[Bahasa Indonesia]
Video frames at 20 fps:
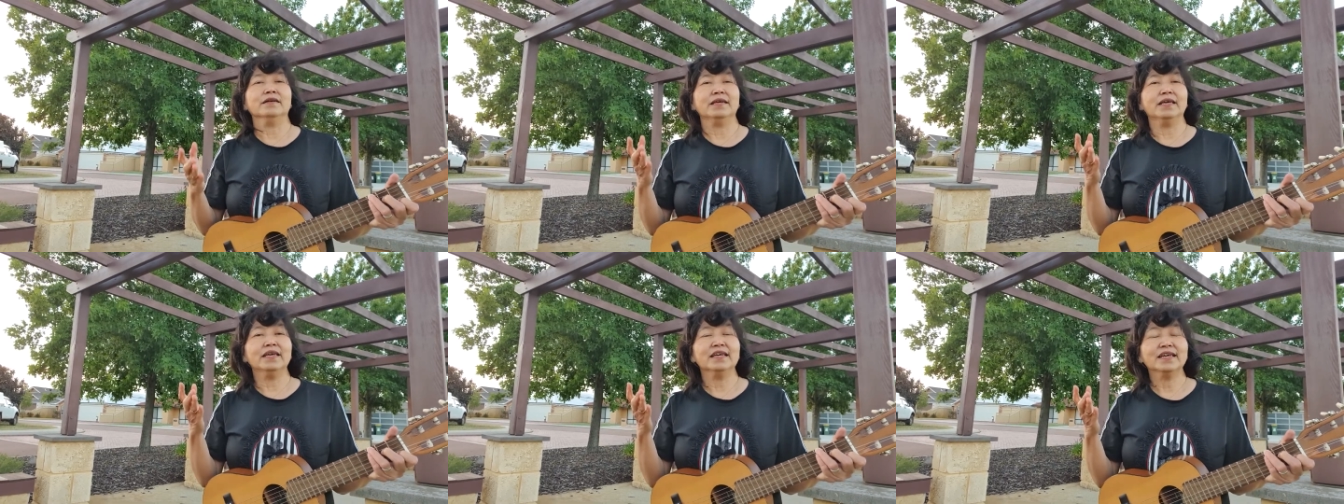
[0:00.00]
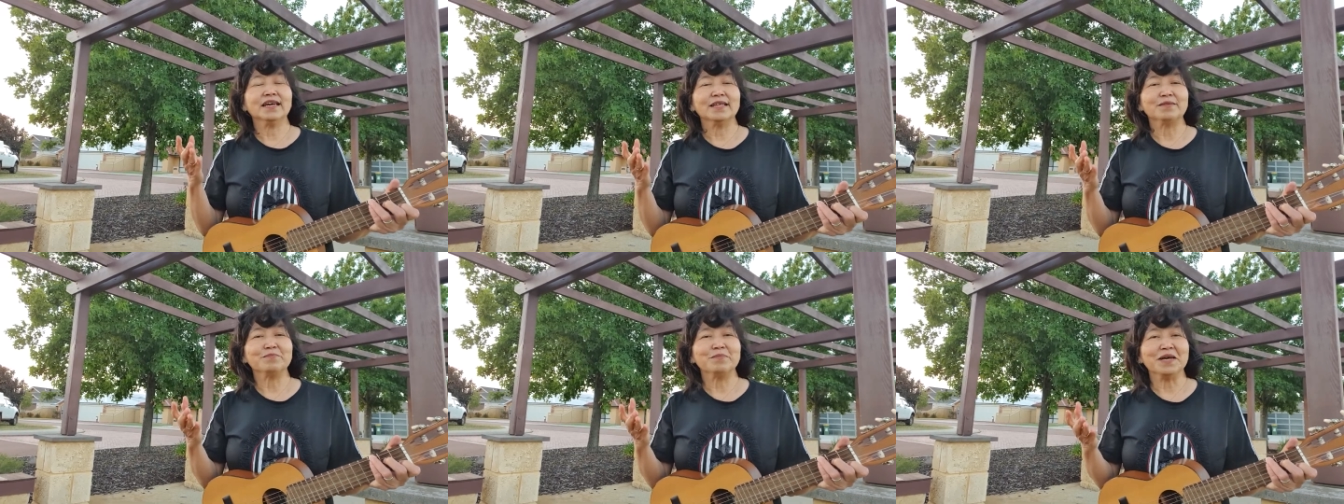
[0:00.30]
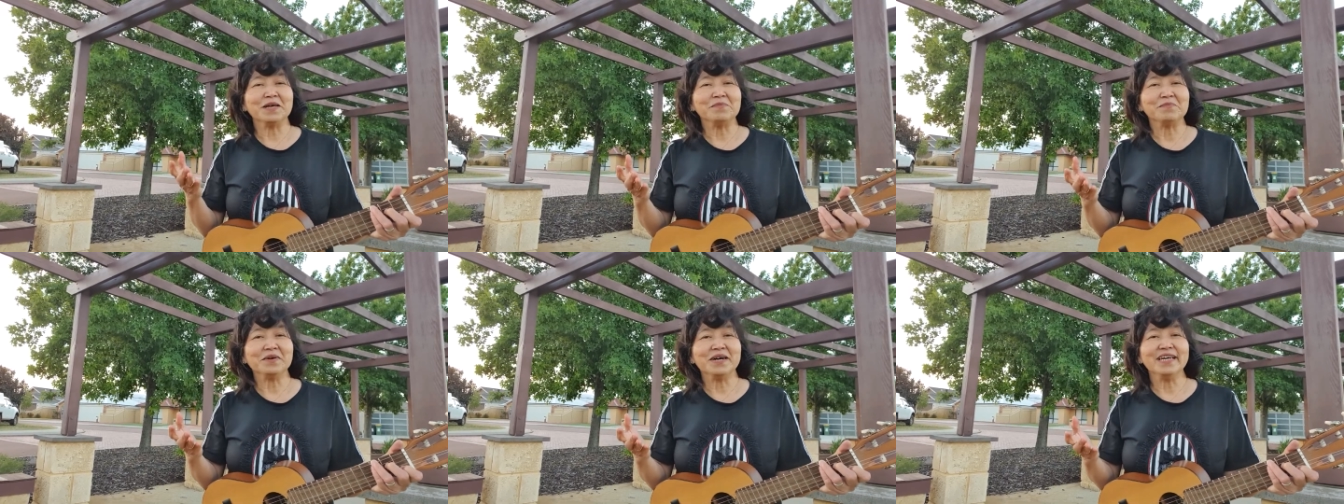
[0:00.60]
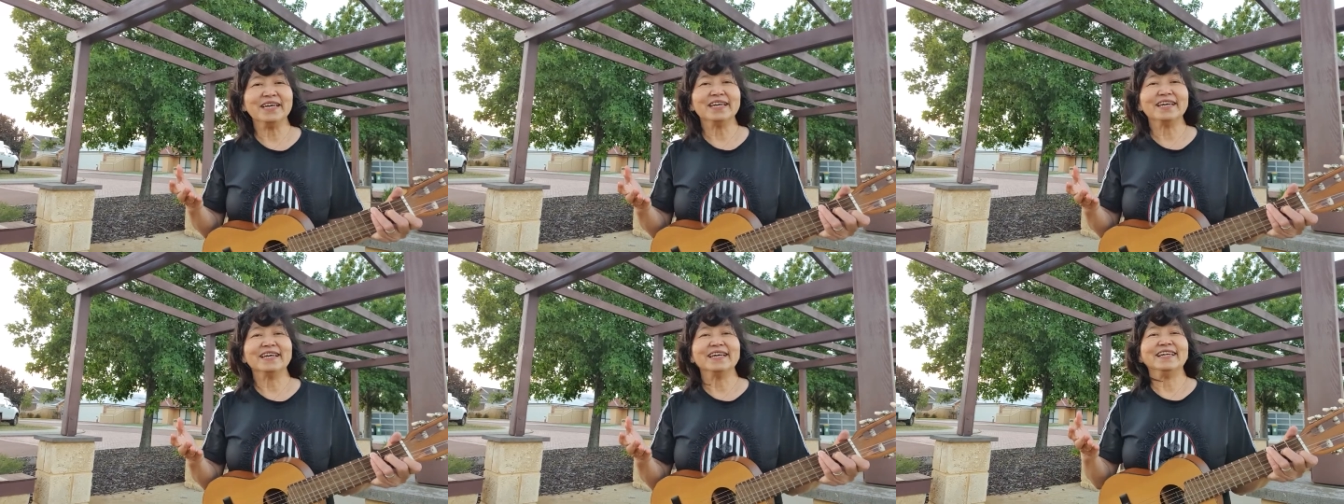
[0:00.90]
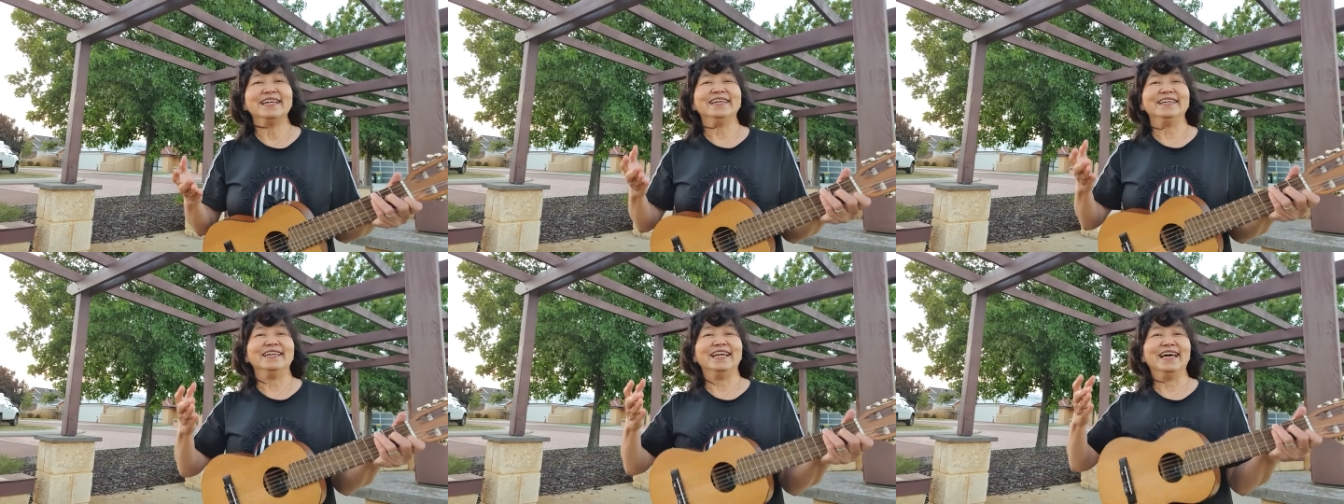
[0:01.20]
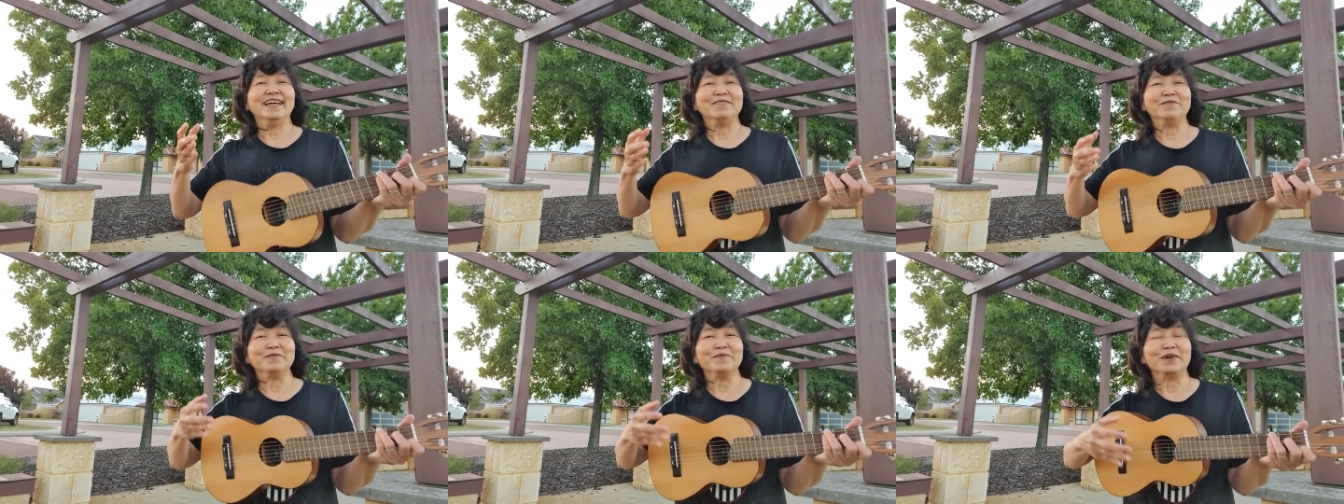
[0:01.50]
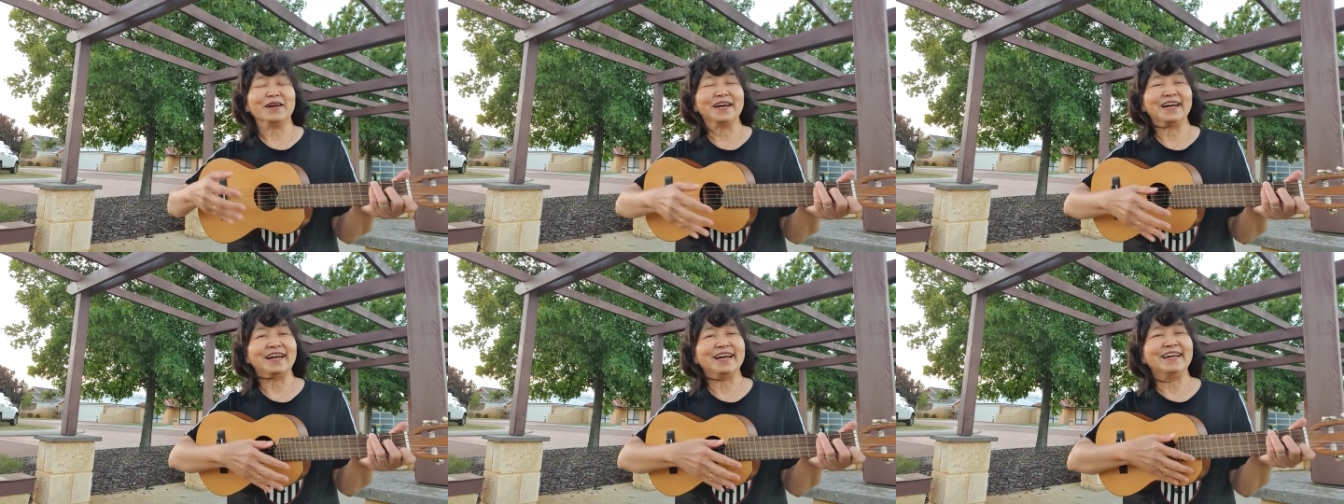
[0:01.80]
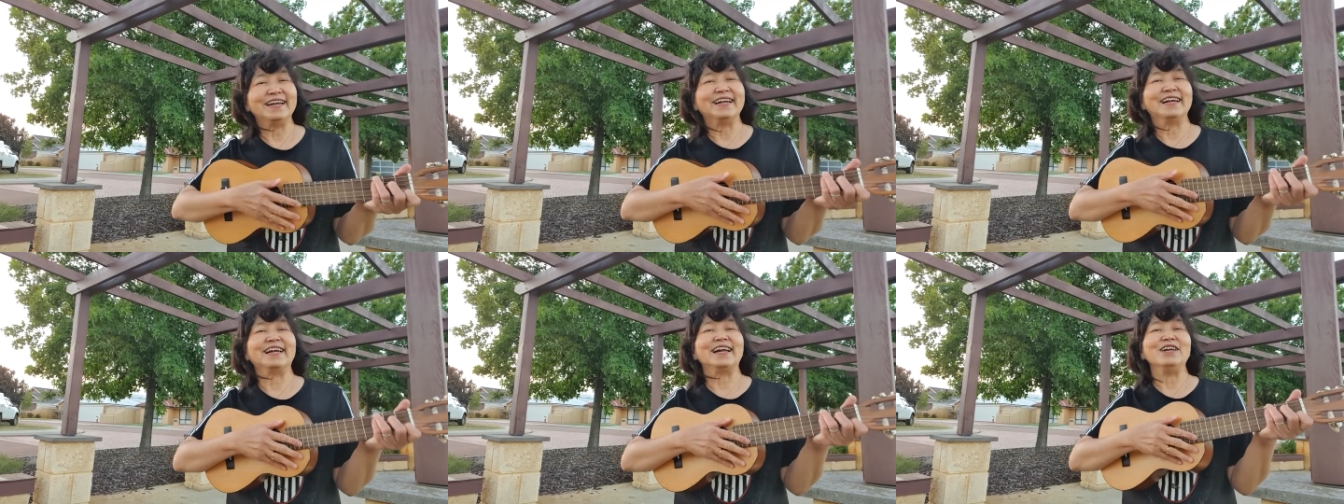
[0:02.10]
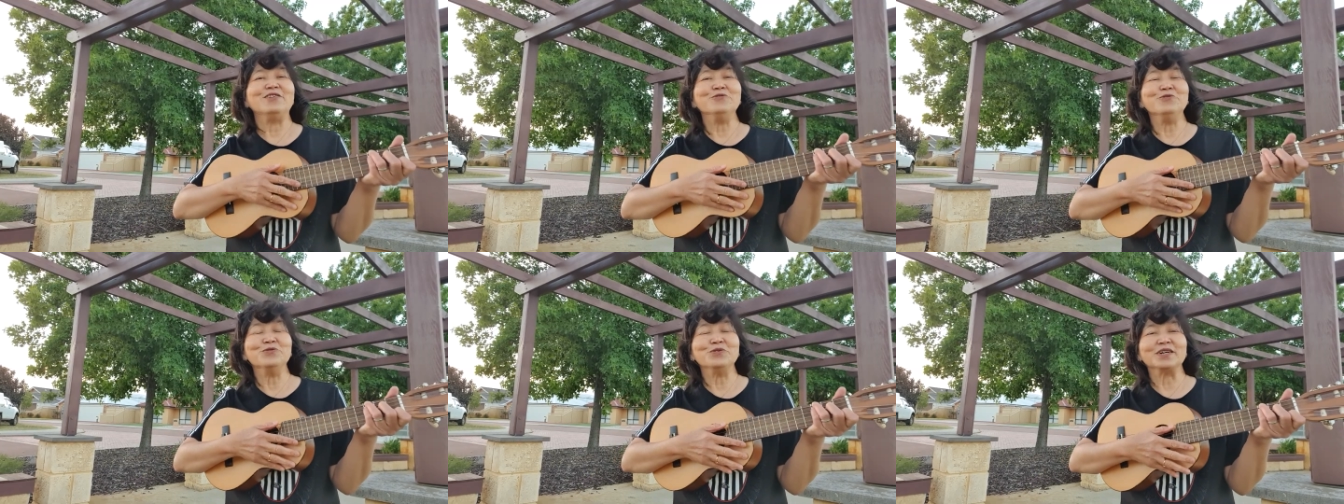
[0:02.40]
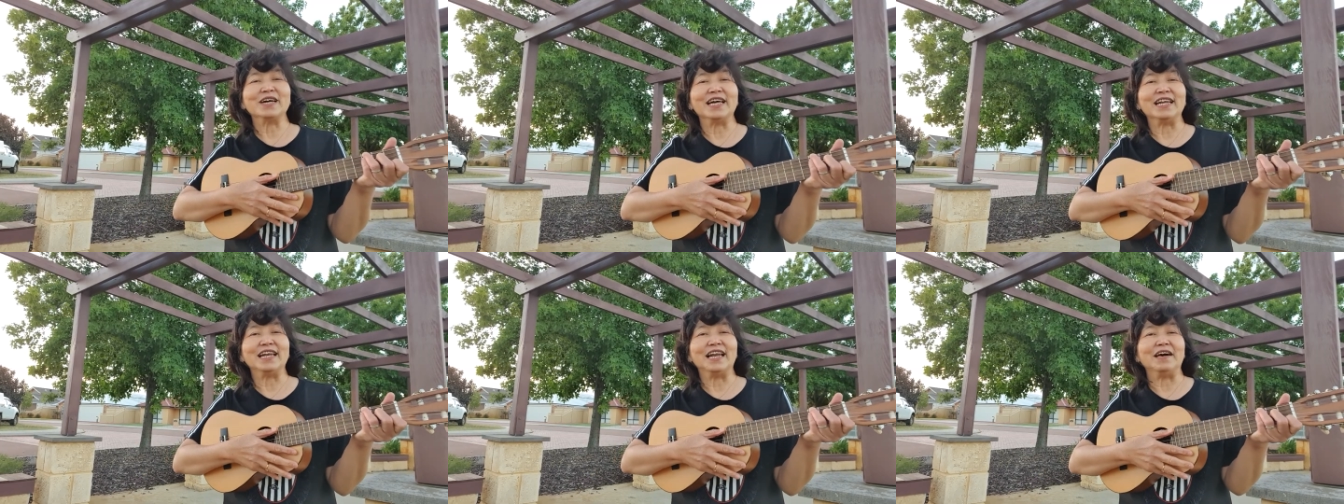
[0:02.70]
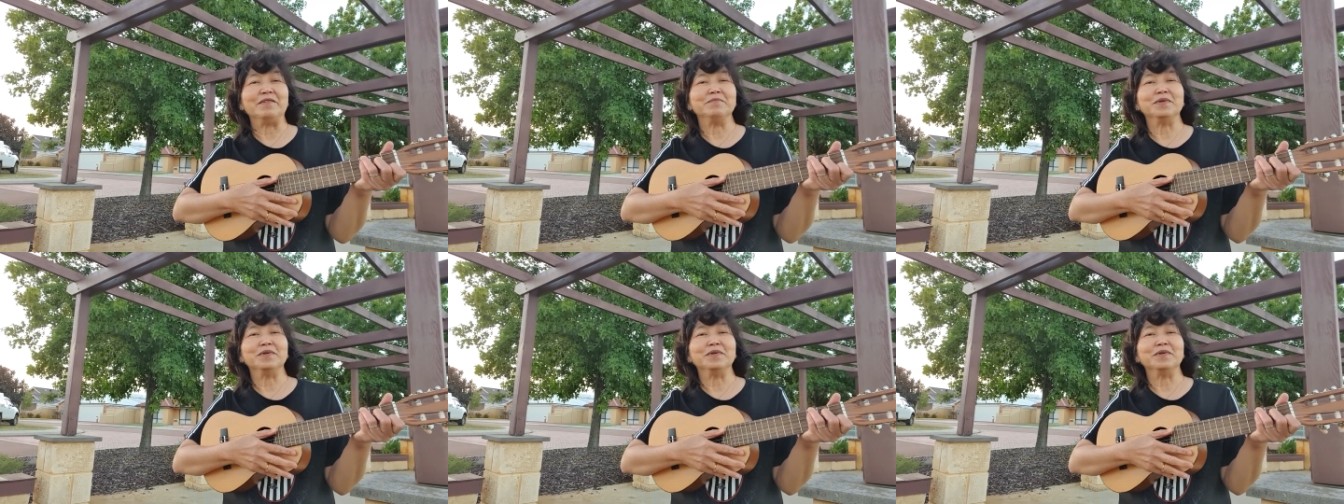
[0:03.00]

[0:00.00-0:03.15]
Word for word: Ingat baik-baik dan renungkanlah